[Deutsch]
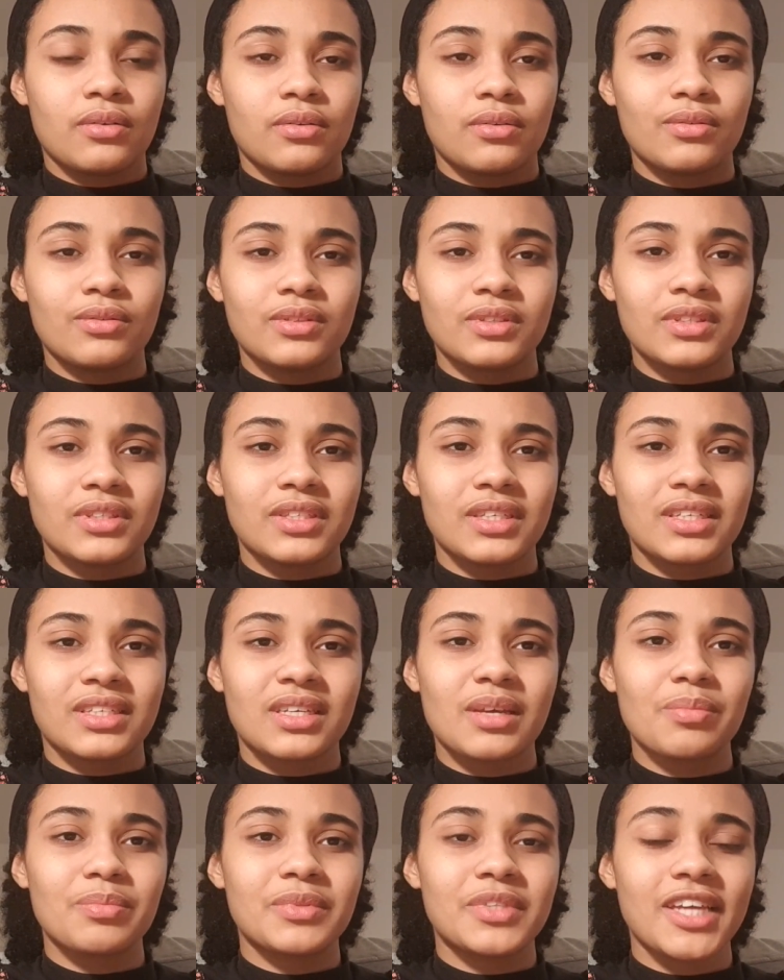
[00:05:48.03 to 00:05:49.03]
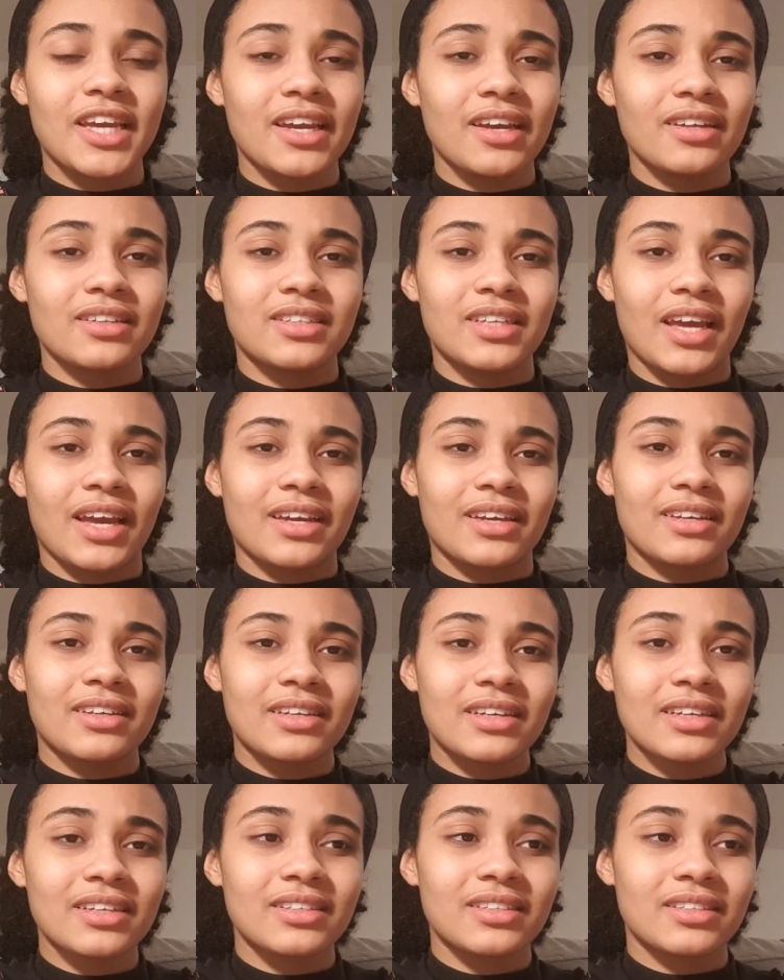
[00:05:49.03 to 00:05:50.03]
Und es gibt Dinge, die ein
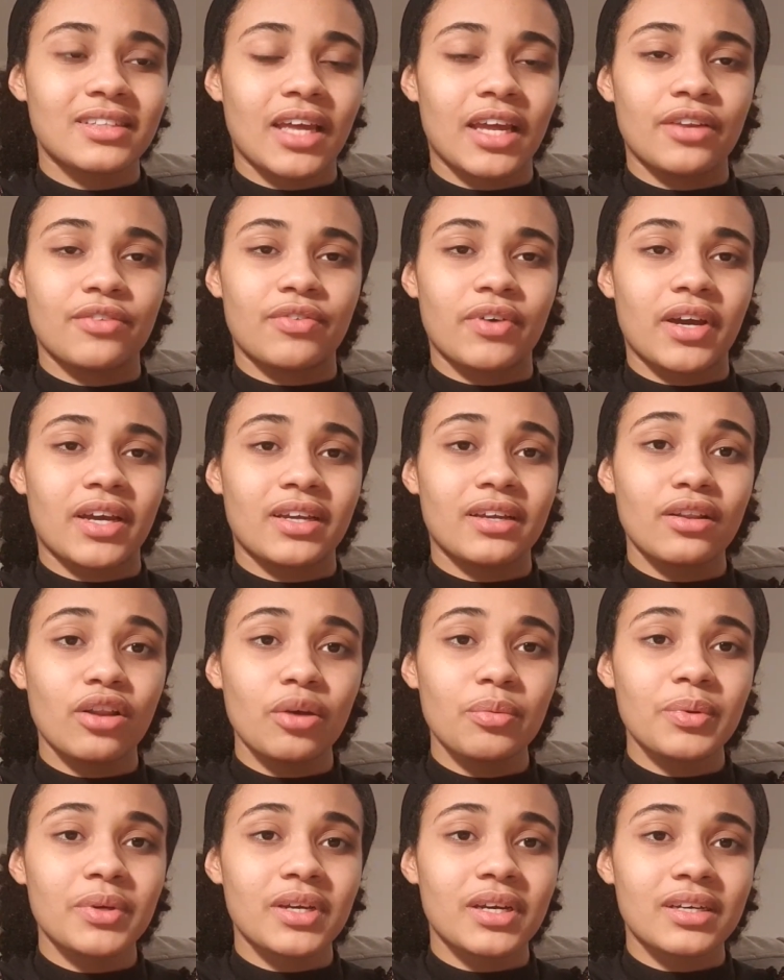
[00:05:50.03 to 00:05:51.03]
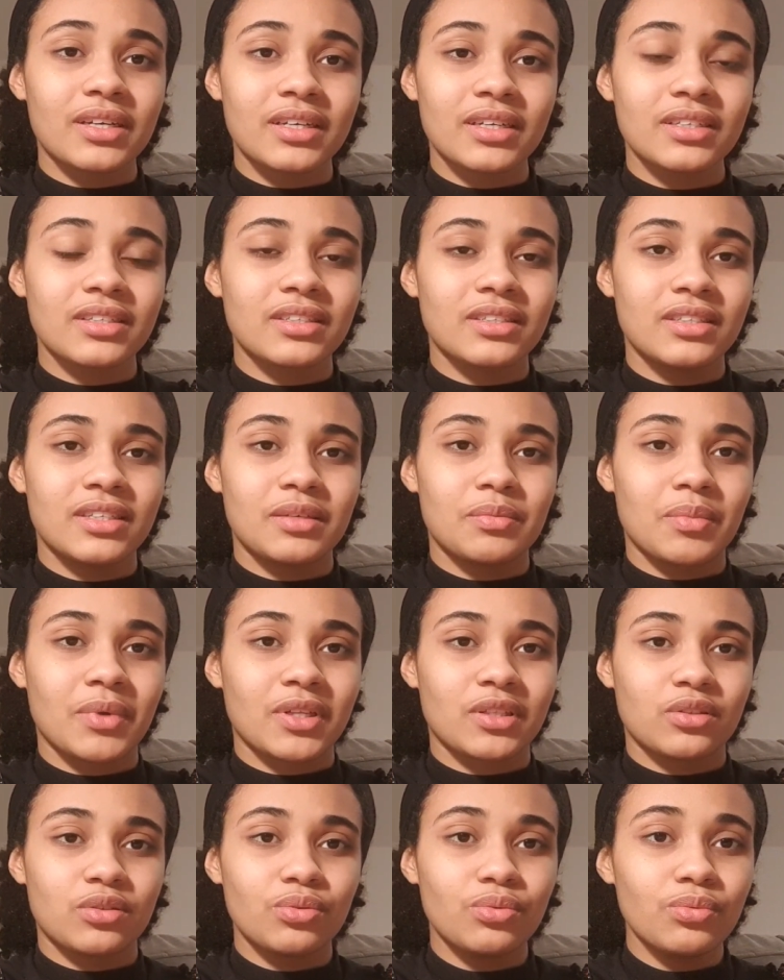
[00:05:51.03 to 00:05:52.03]
Christ, einfach ein gläubiger Christ nicht
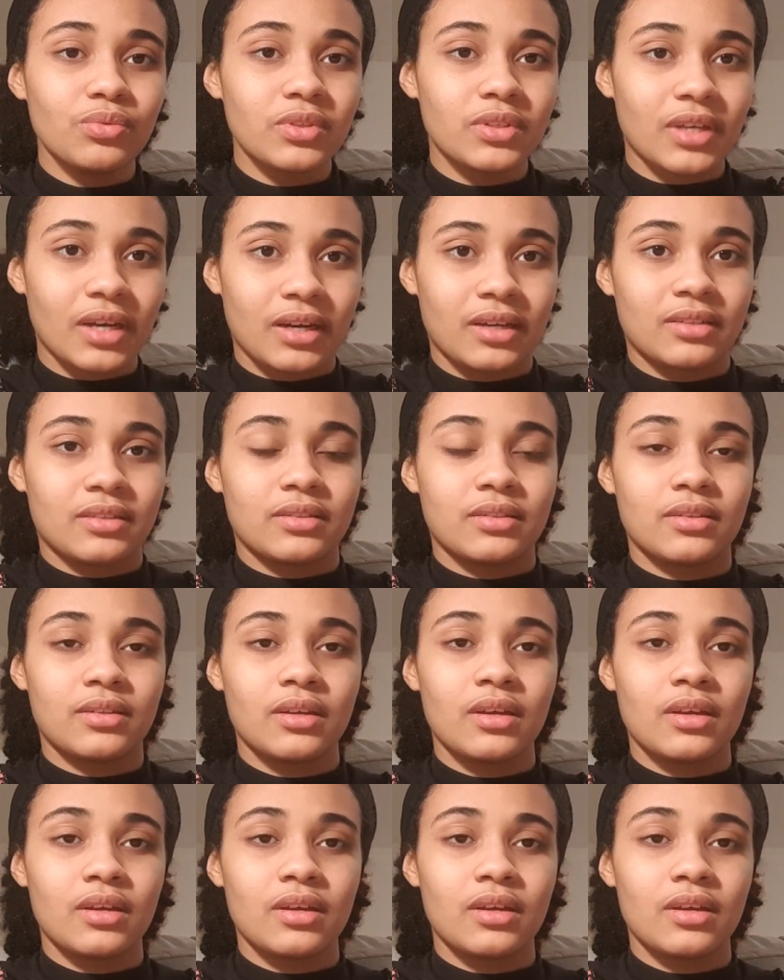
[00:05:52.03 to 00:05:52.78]
mehr tun kann.